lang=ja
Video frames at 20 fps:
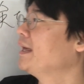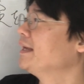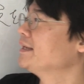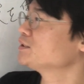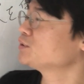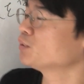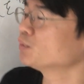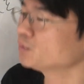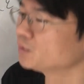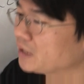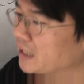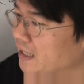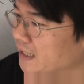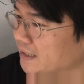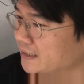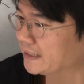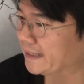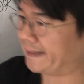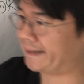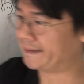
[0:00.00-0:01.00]
その中
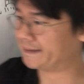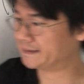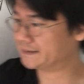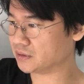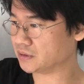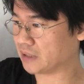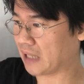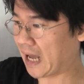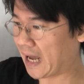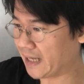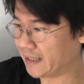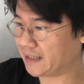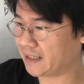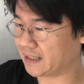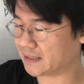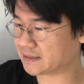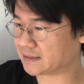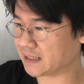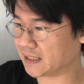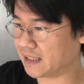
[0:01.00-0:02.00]
で、あえて
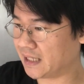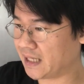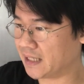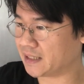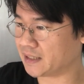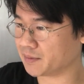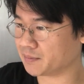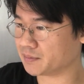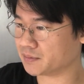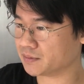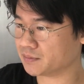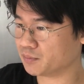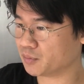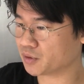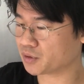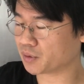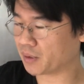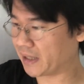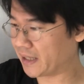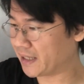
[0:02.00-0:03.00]
ですね、ネイティブ、も
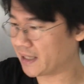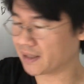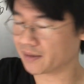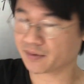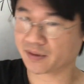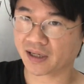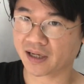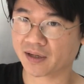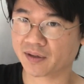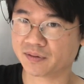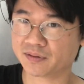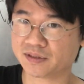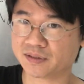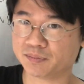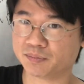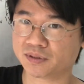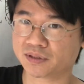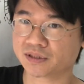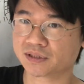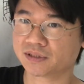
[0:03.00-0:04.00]
しくは映画の中の人
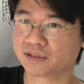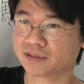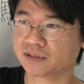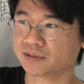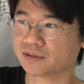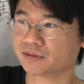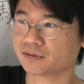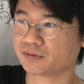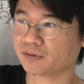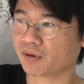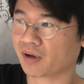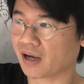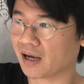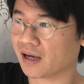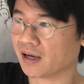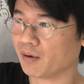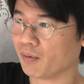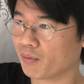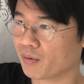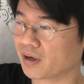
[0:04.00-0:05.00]
物と
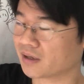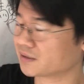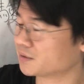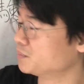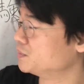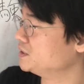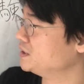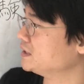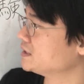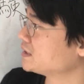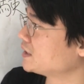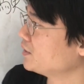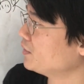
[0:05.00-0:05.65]
か音楽でもいいですけ